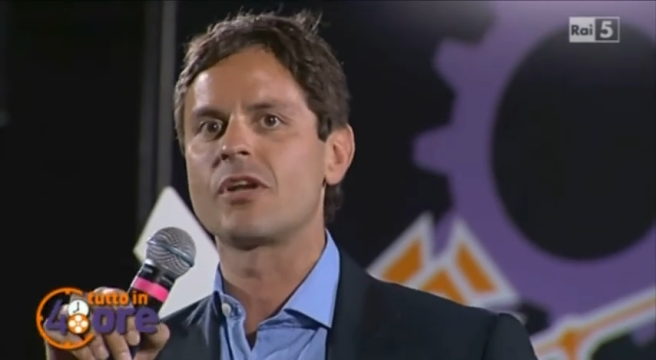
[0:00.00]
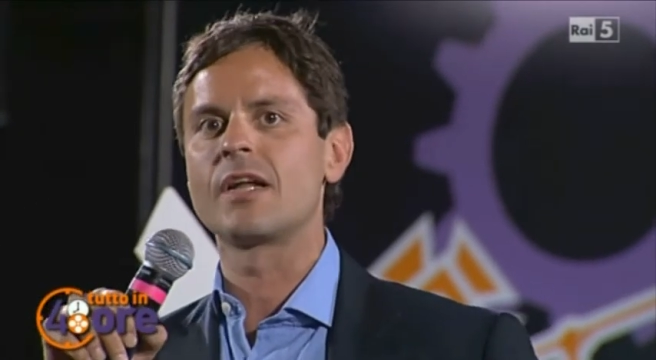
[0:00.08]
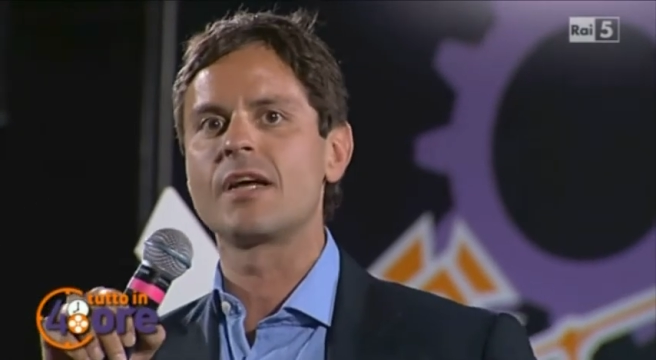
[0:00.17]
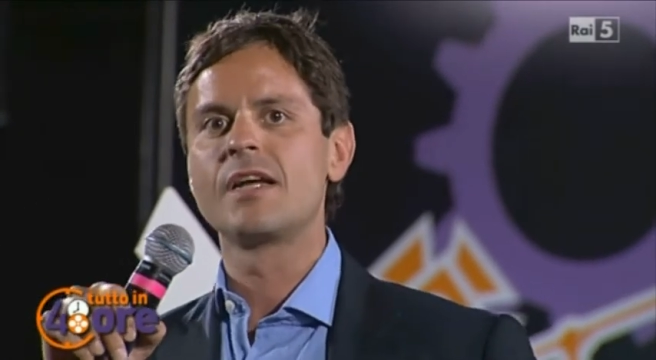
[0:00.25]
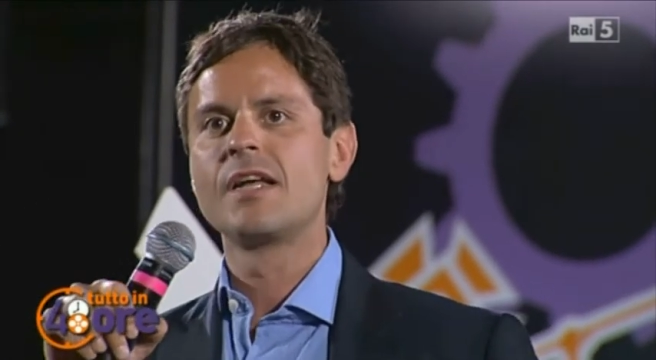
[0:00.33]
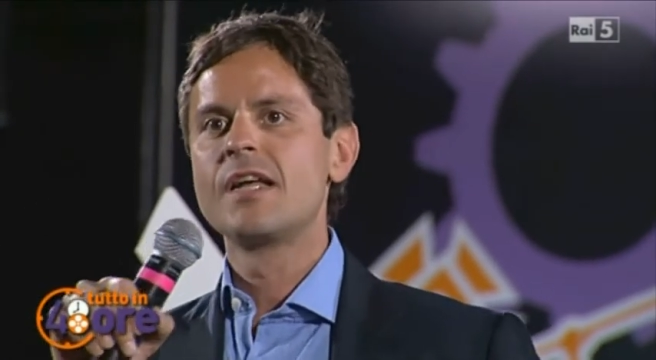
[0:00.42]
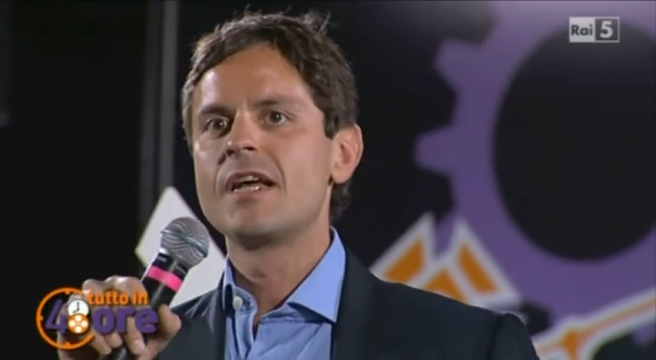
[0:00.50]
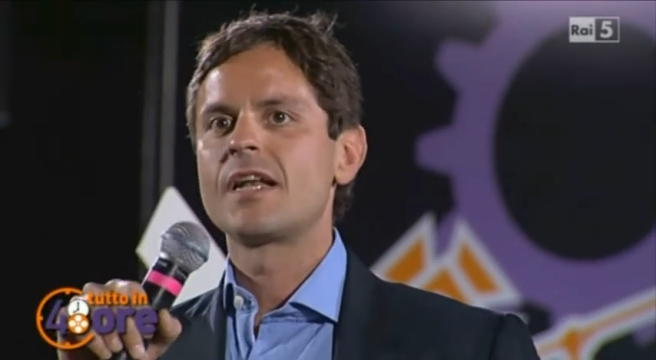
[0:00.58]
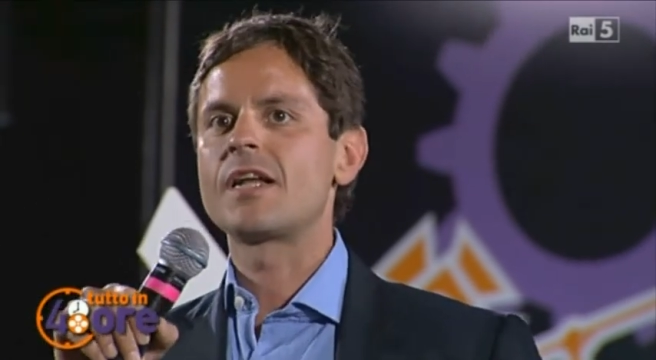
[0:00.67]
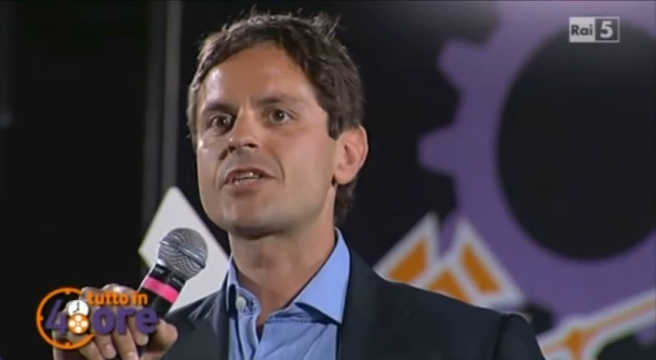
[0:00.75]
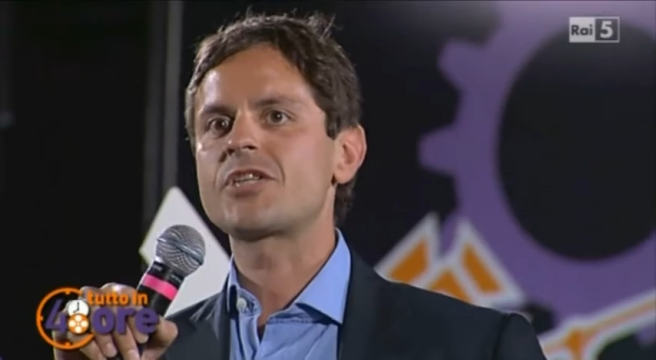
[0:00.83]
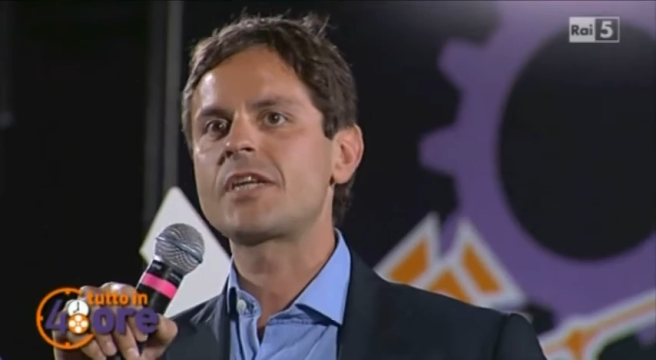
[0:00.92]
la,
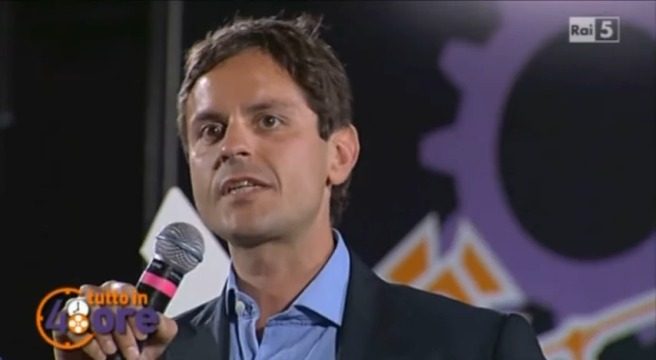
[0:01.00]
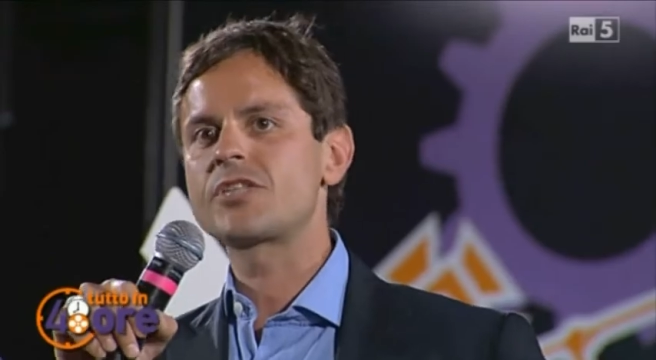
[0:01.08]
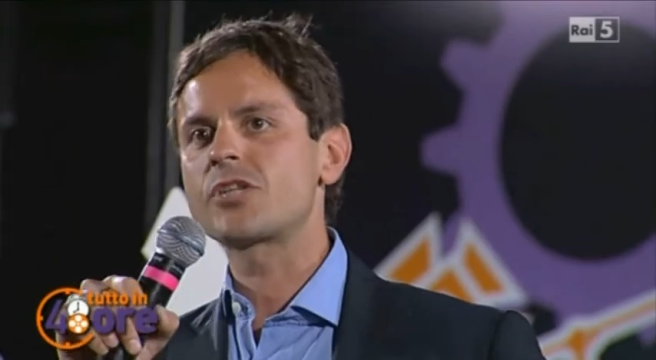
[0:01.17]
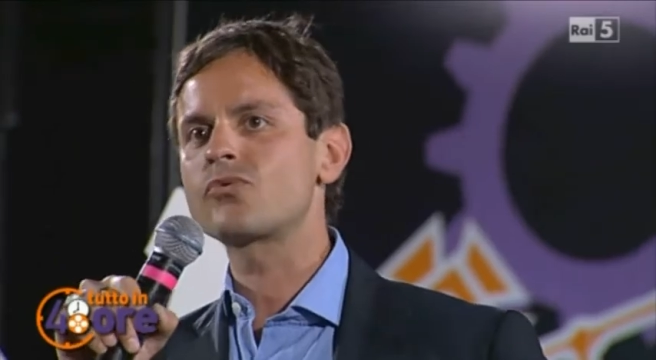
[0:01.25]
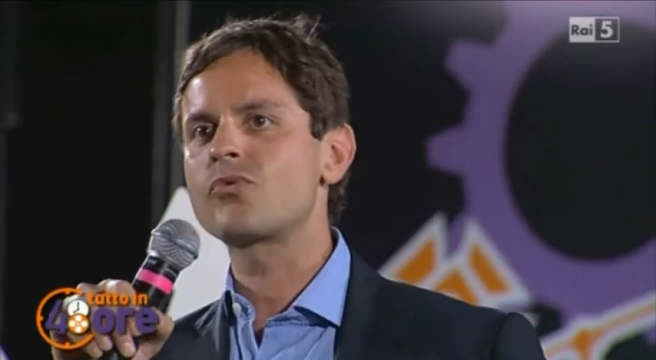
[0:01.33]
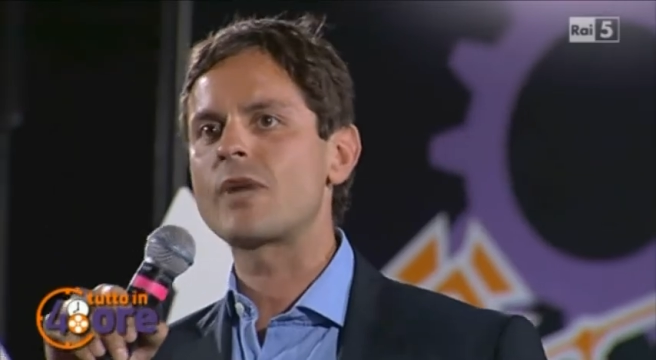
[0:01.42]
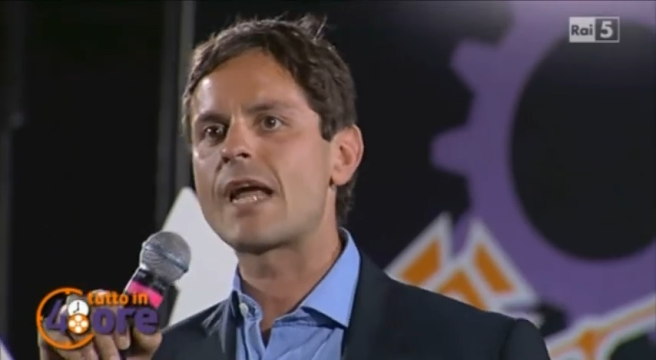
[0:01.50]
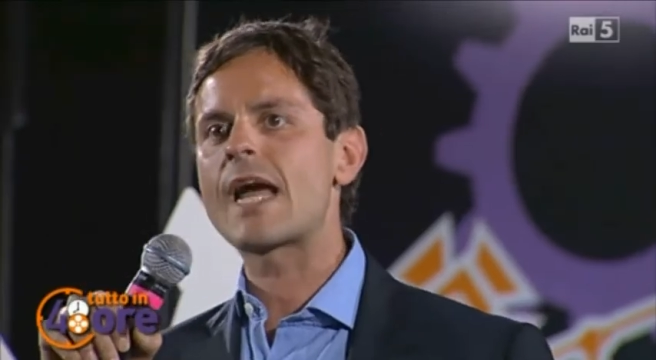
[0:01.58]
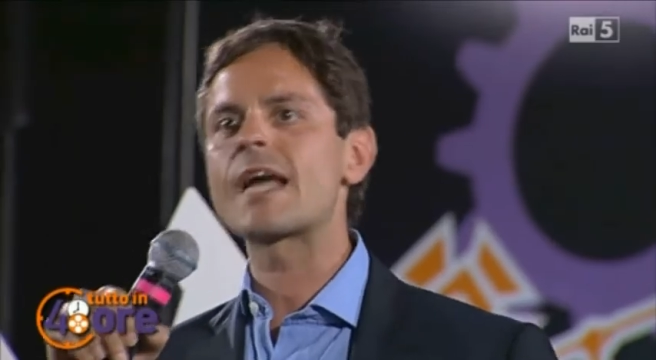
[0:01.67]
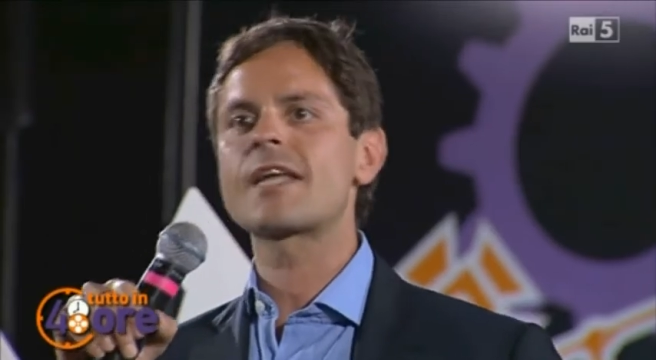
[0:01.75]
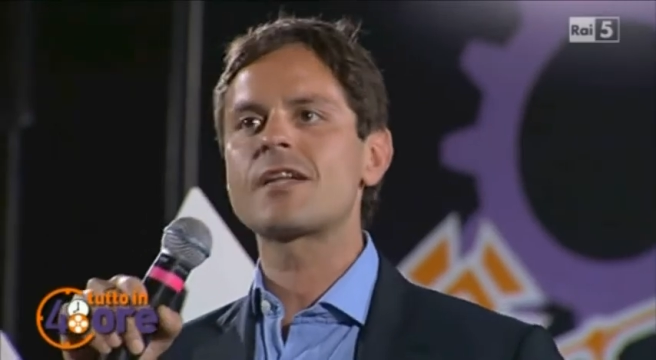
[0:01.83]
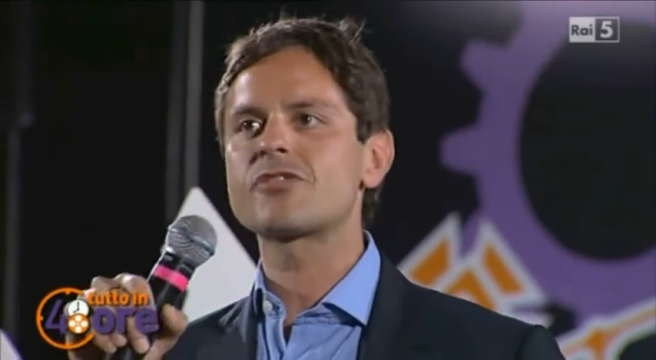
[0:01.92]
la sceneggiatura e anche